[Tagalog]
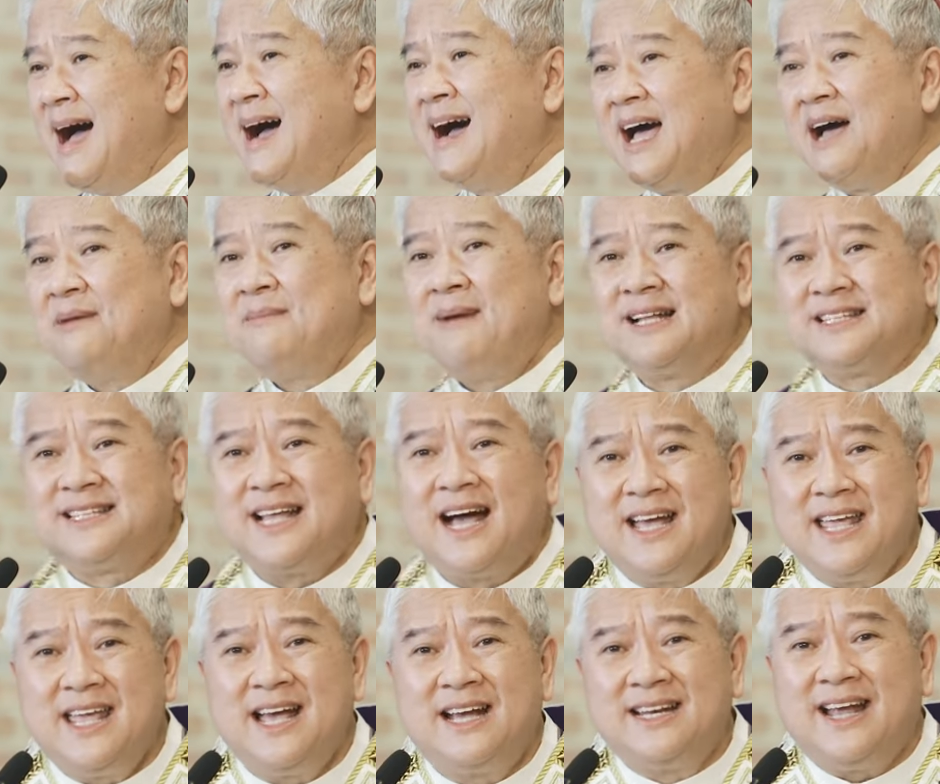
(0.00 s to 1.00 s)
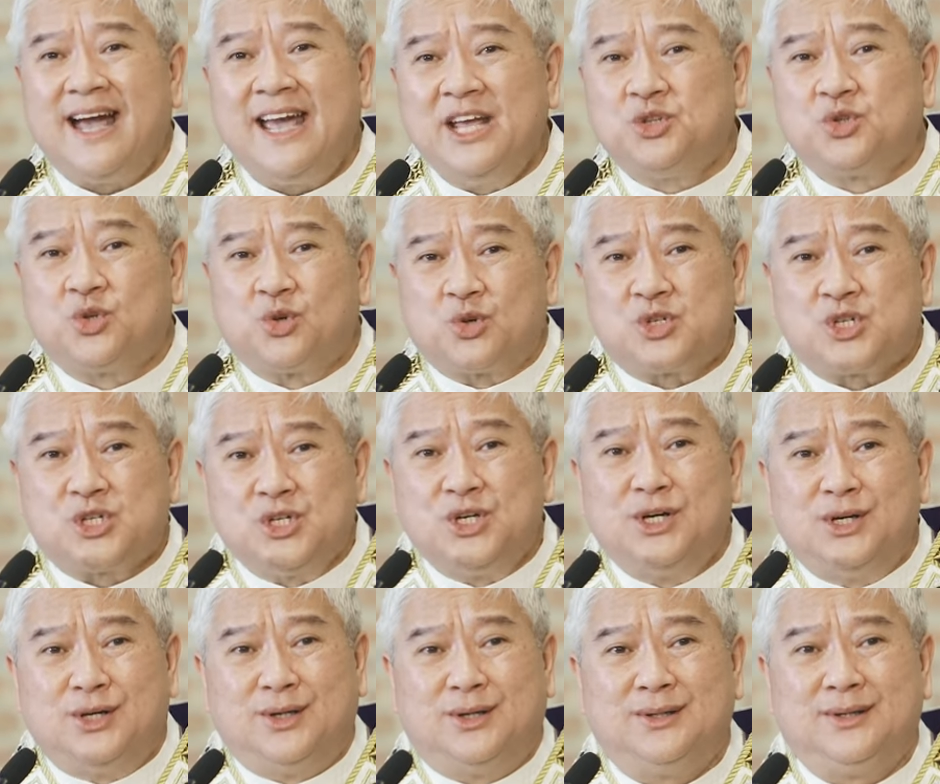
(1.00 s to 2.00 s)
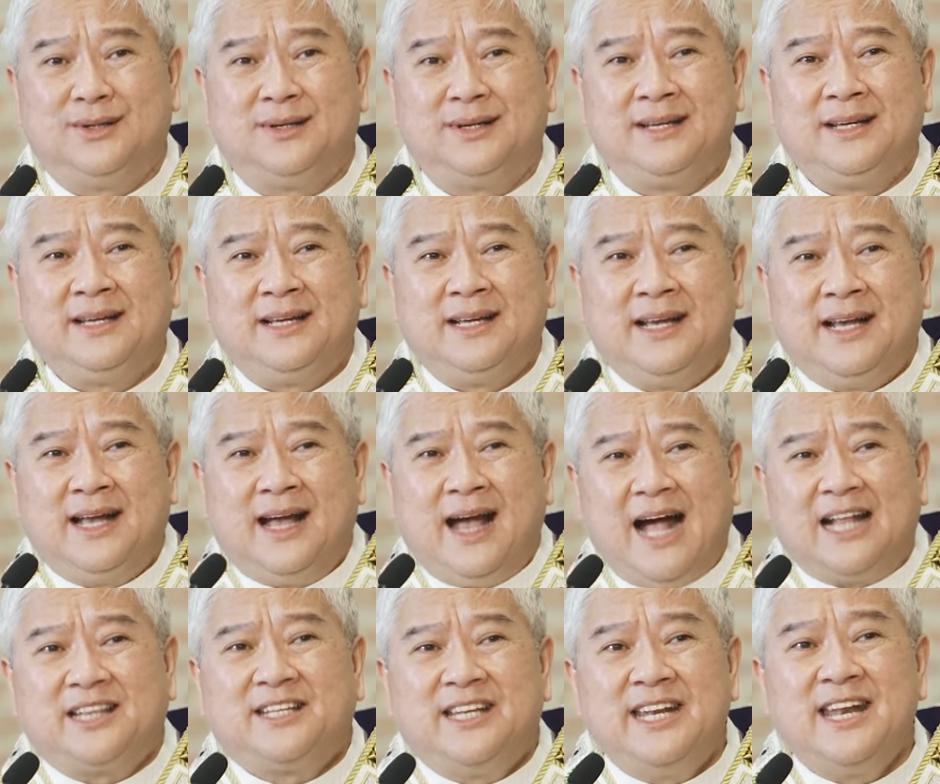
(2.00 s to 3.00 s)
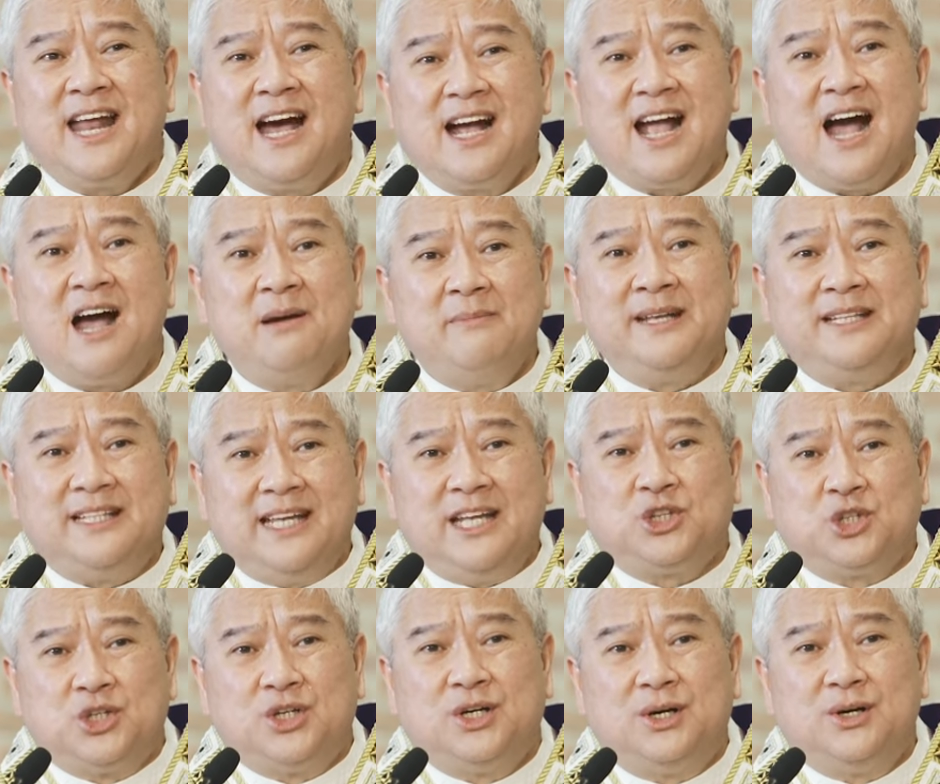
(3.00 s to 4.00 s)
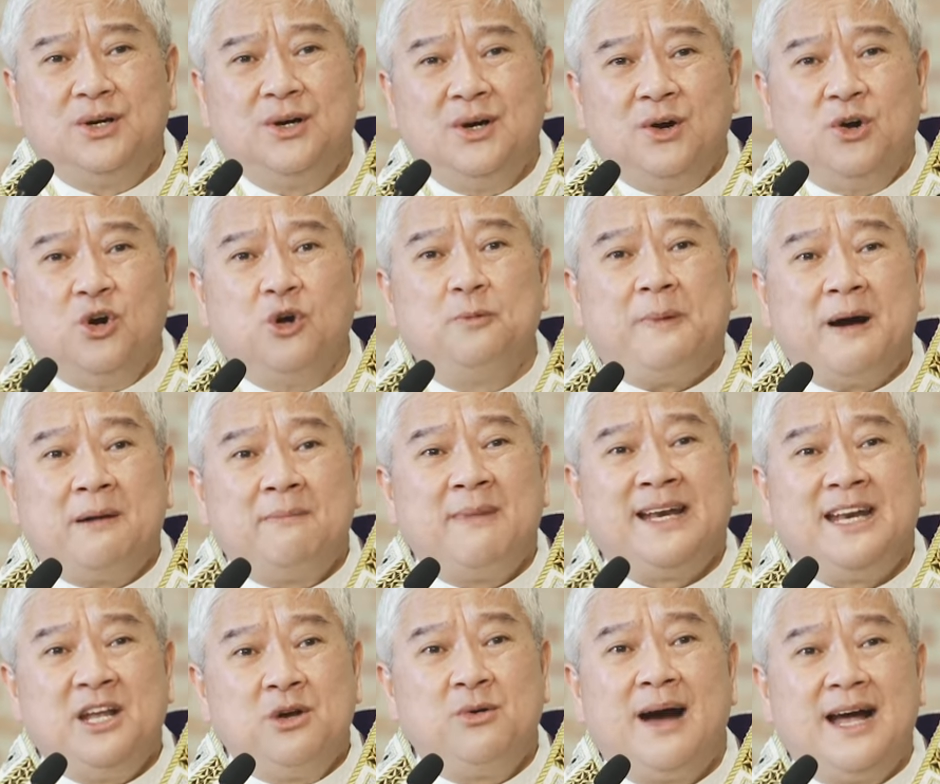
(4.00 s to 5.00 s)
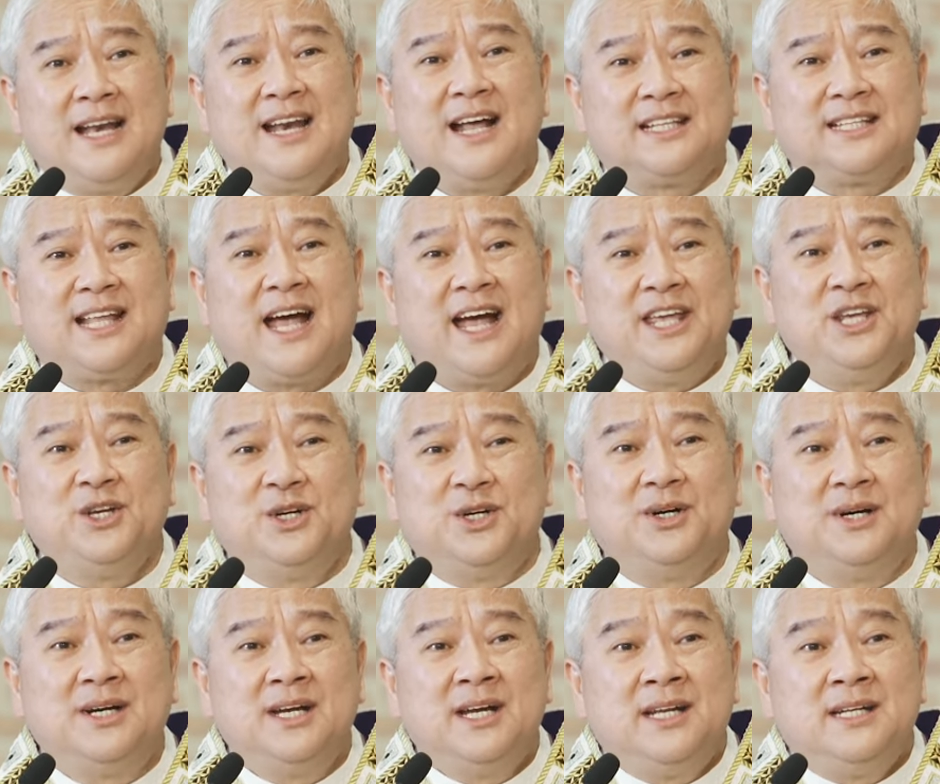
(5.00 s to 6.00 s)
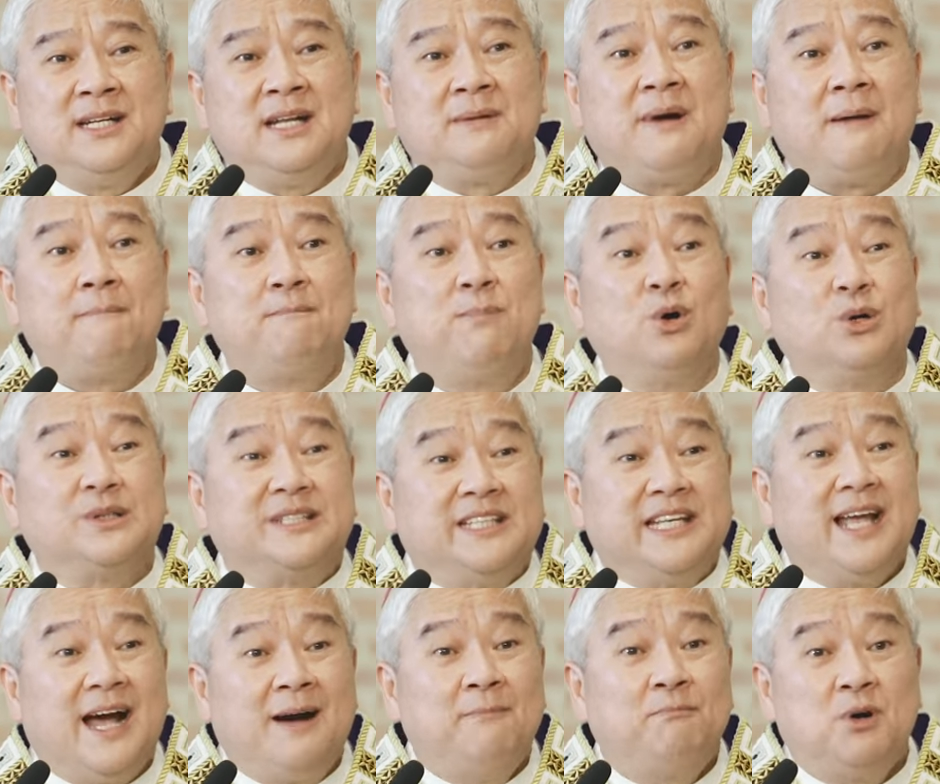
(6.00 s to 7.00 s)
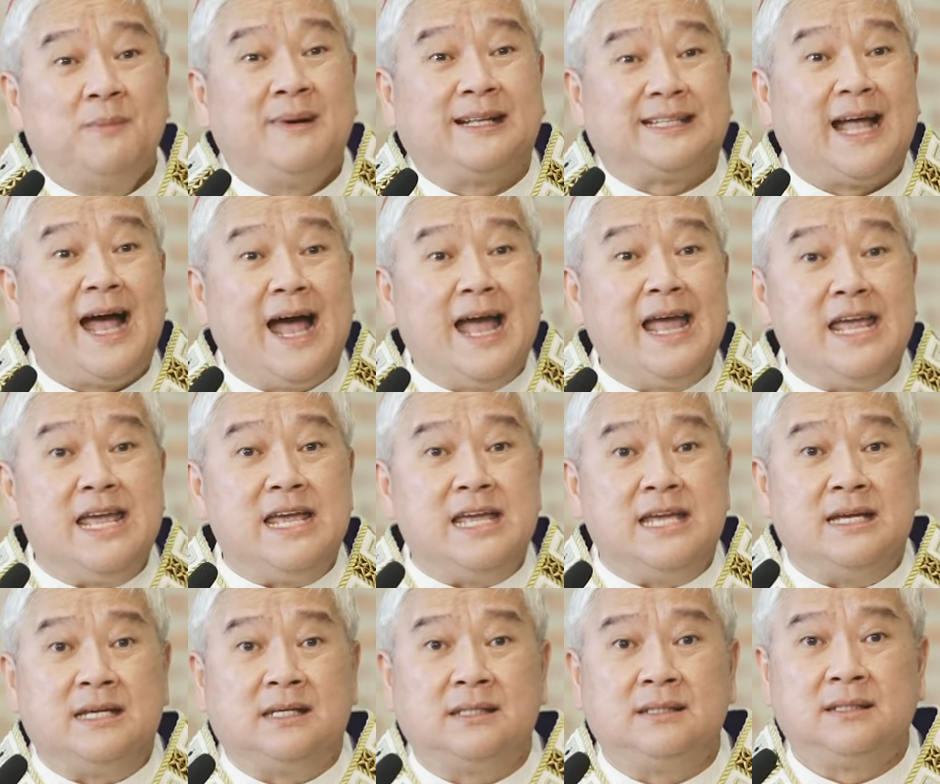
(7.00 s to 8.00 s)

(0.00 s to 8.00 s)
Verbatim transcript: Ang kamatayan ay tukso at ginagamit ito upang maniwala tayo na mabuti ang pumatay